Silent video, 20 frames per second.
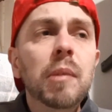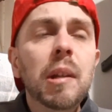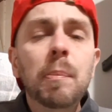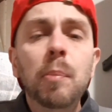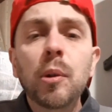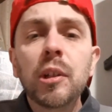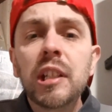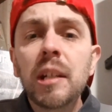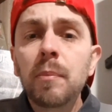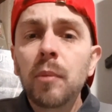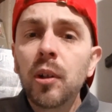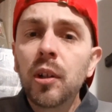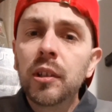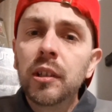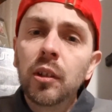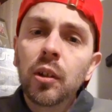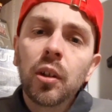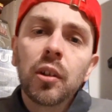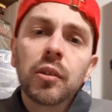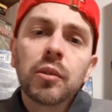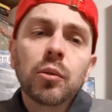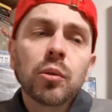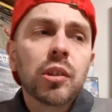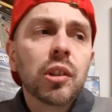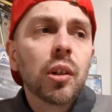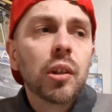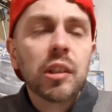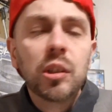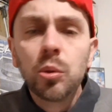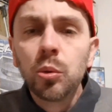des Pokémon.
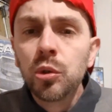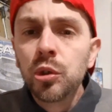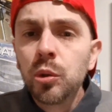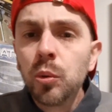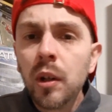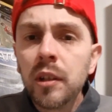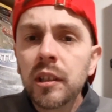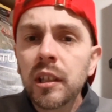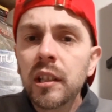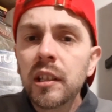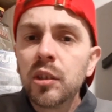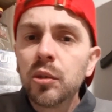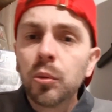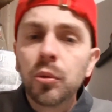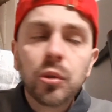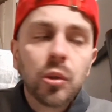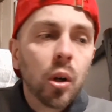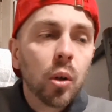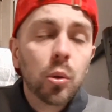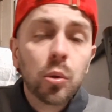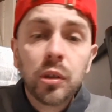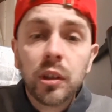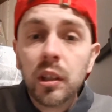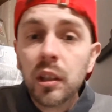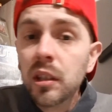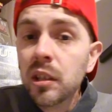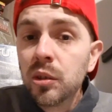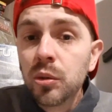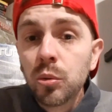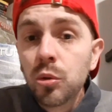donc, ils sont soignés, ils sont
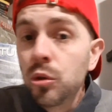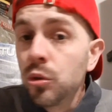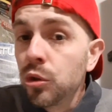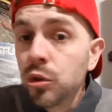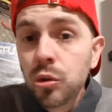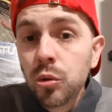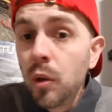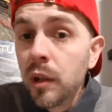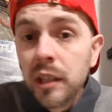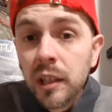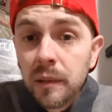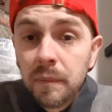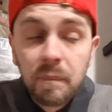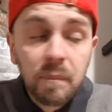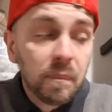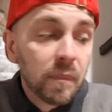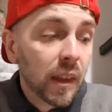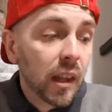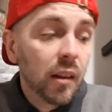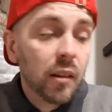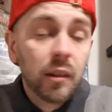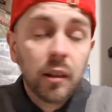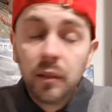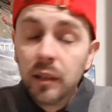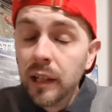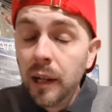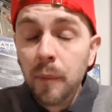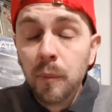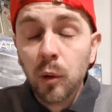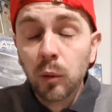dorlotés, ils sont choyés,
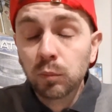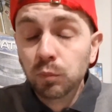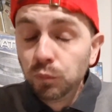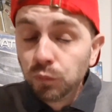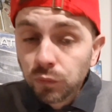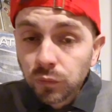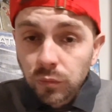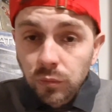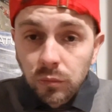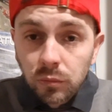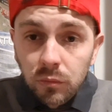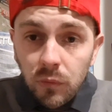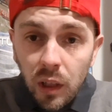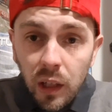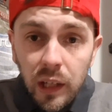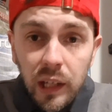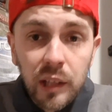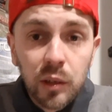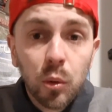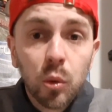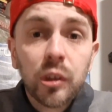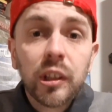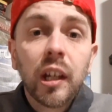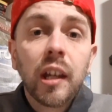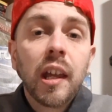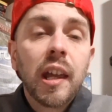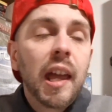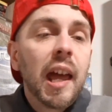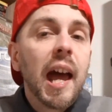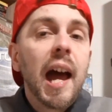clairement. Et donc,
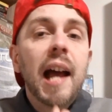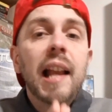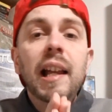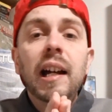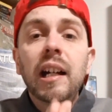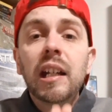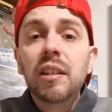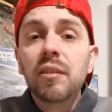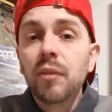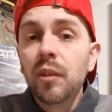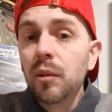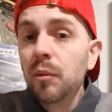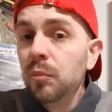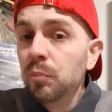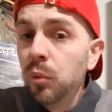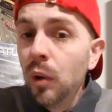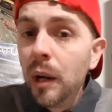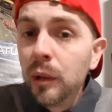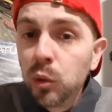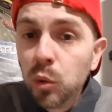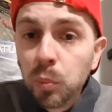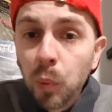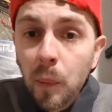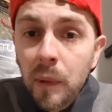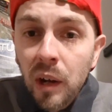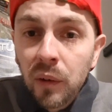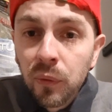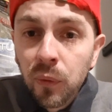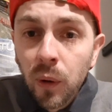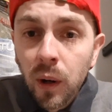elle arrive pour la toute
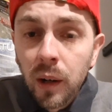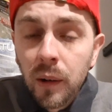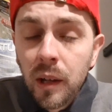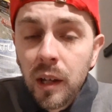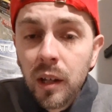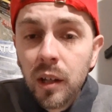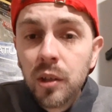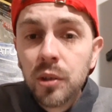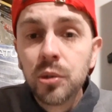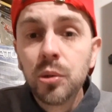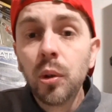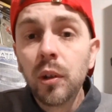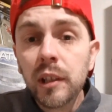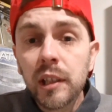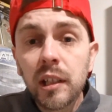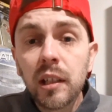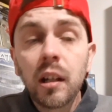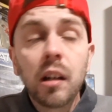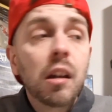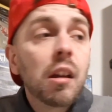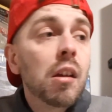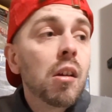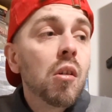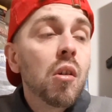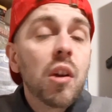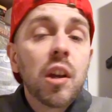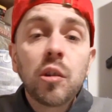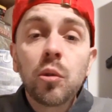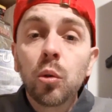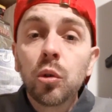première fois sur l'île.
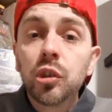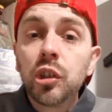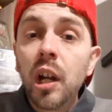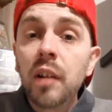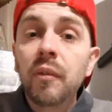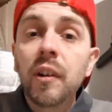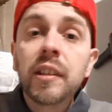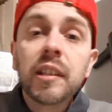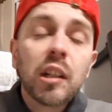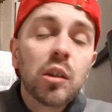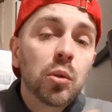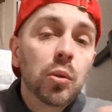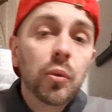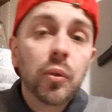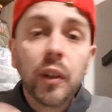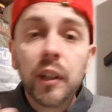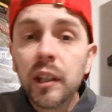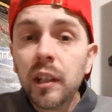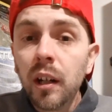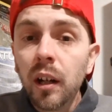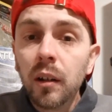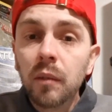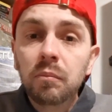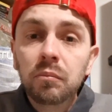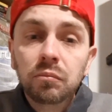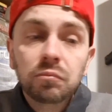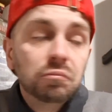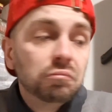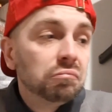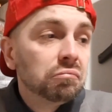Et donc, elle va découvrir
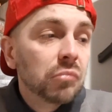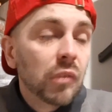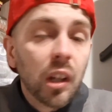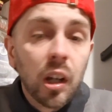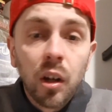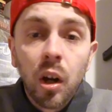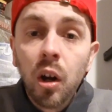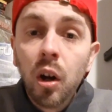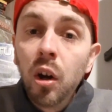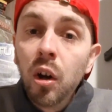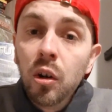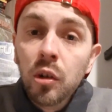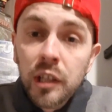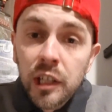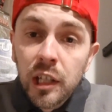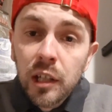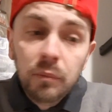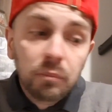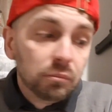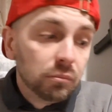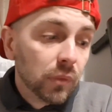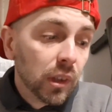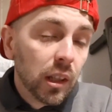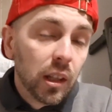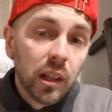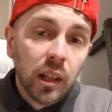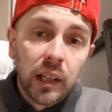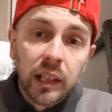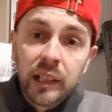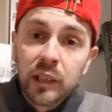euh, l'île
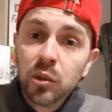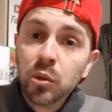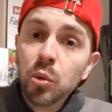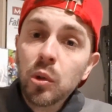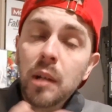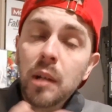et tous